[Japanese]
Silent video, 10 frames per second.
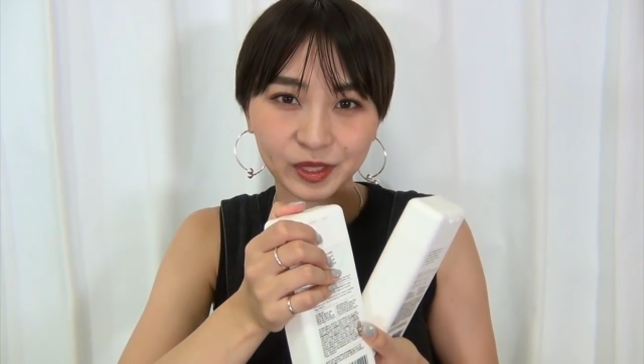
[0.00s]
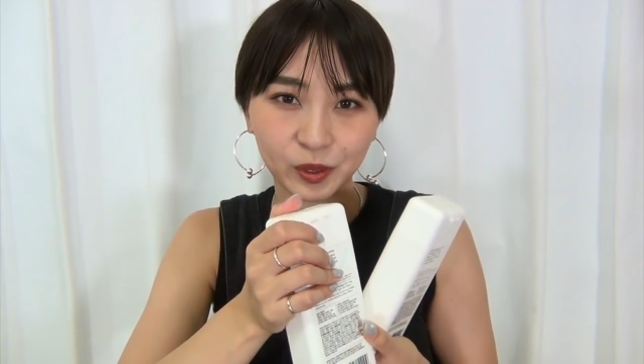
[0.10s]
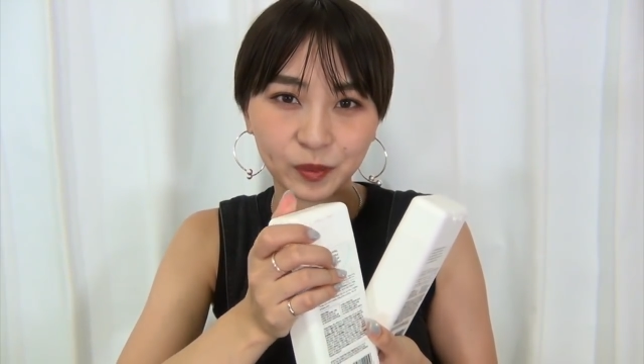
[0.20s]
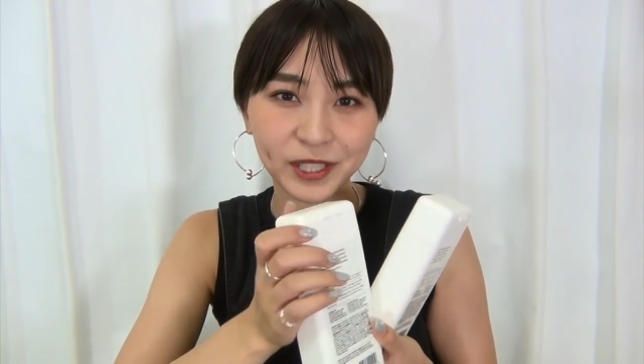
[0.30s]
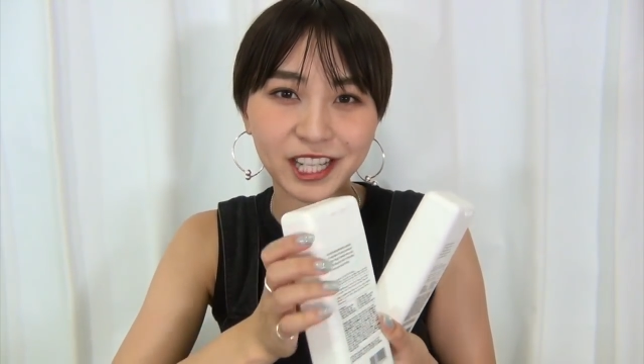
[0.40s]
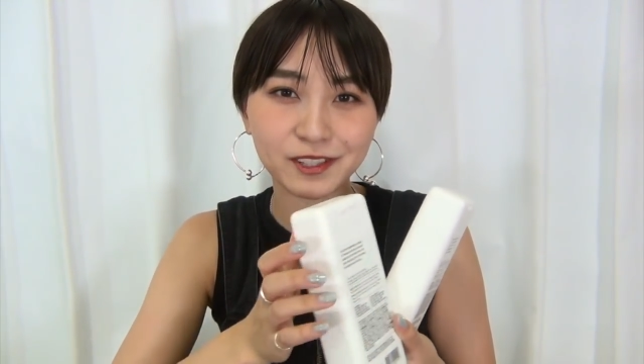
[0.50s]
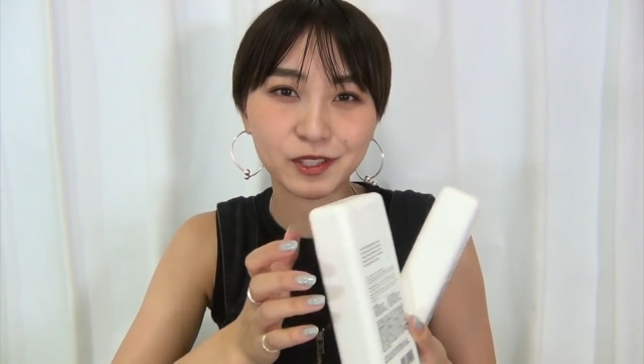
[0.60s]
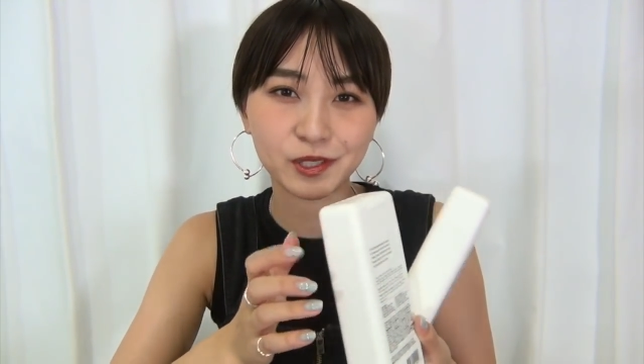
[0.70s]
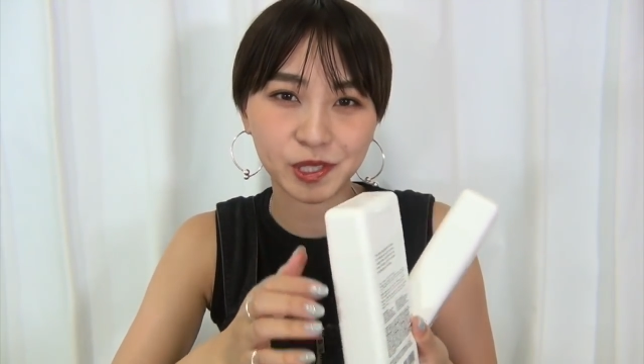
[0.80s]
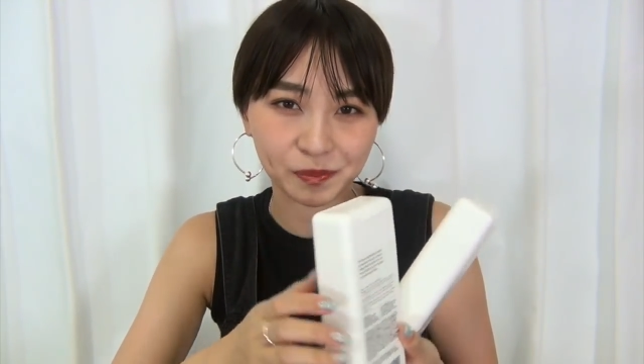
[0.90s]

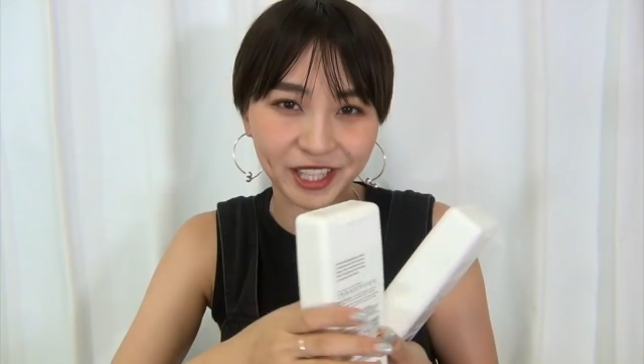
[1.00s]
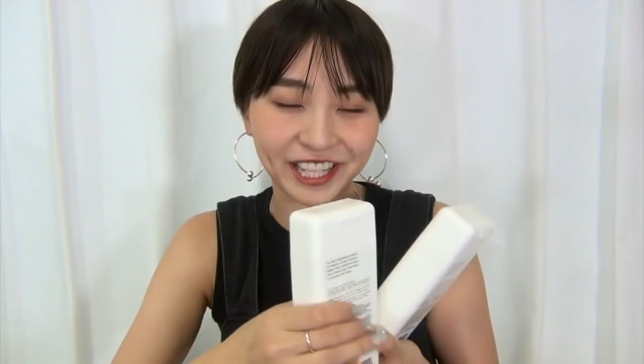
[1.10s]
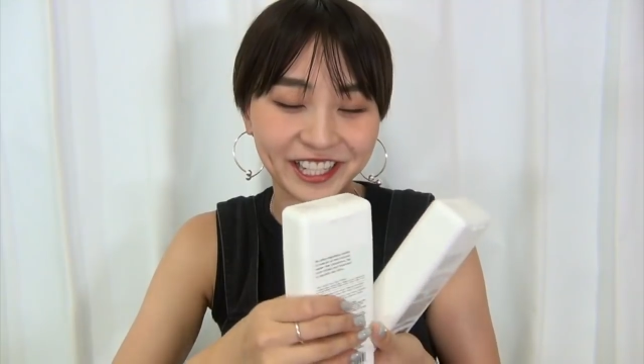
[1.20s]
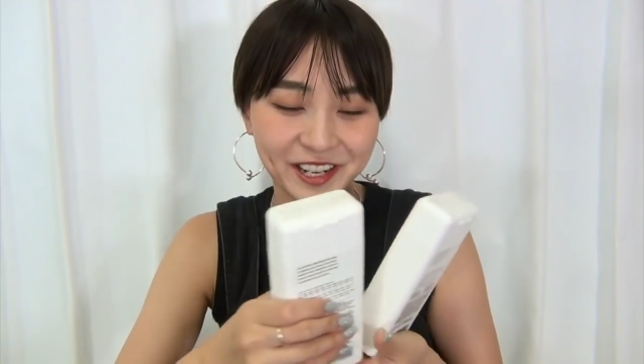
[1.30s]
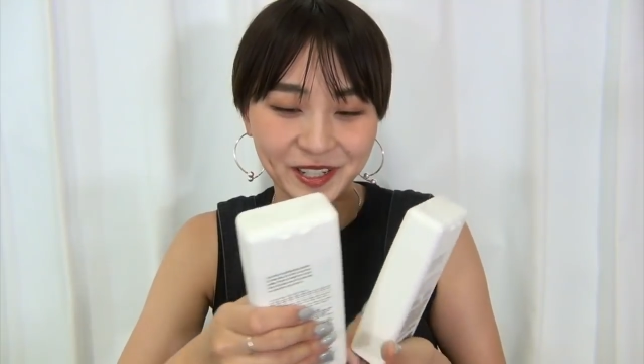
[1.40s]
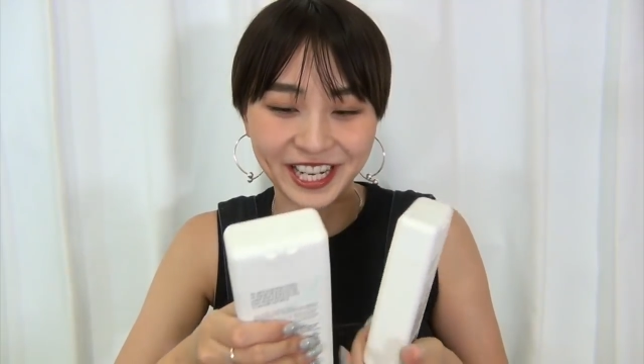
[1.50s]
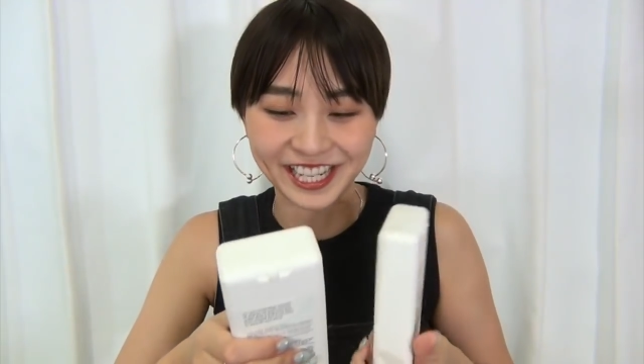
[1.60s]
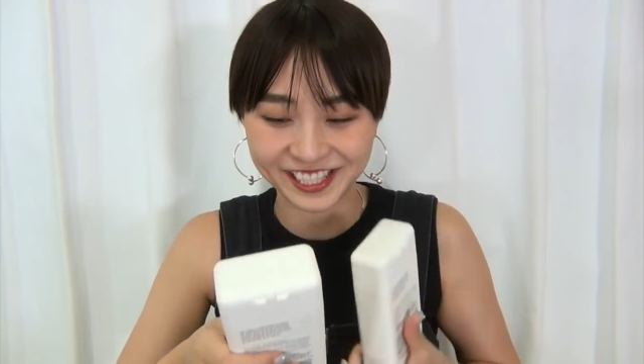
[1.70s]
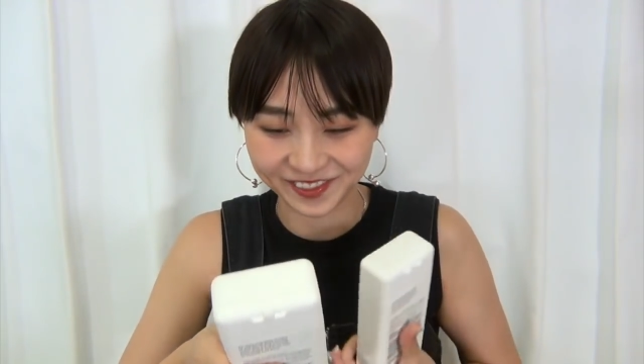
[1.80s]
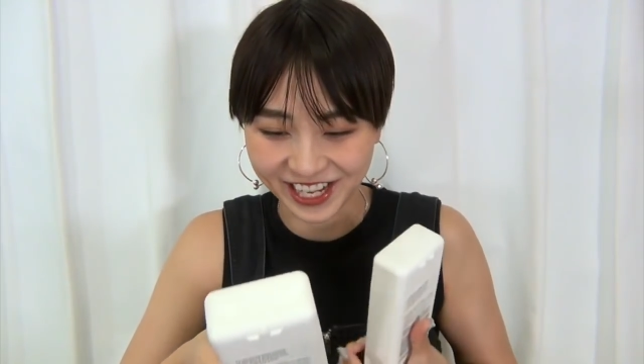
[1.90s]
トロピカルジュースみたいな香り
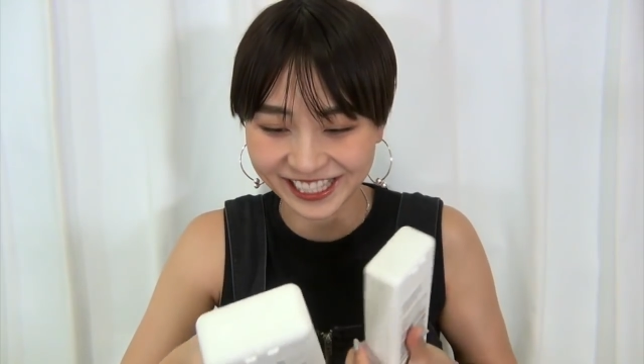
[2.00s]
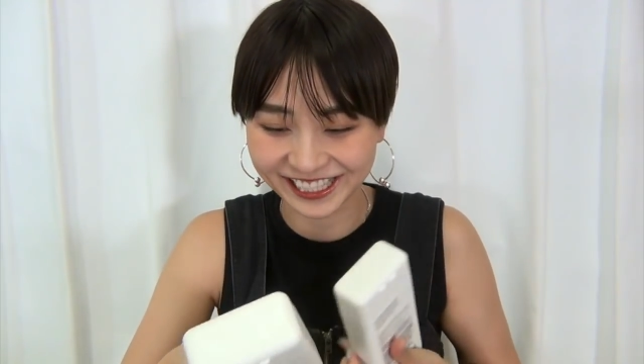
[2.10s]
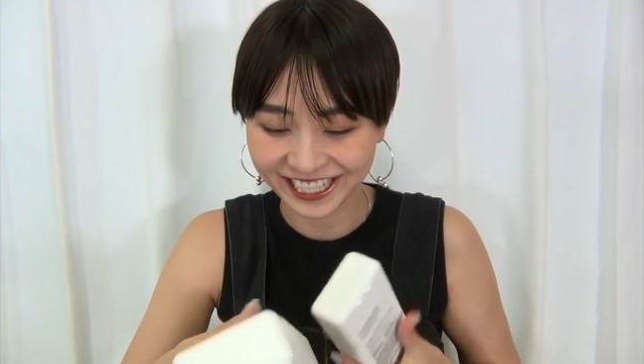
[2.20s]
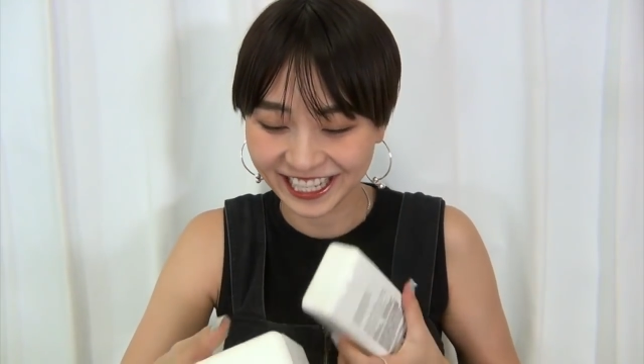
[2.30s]
がします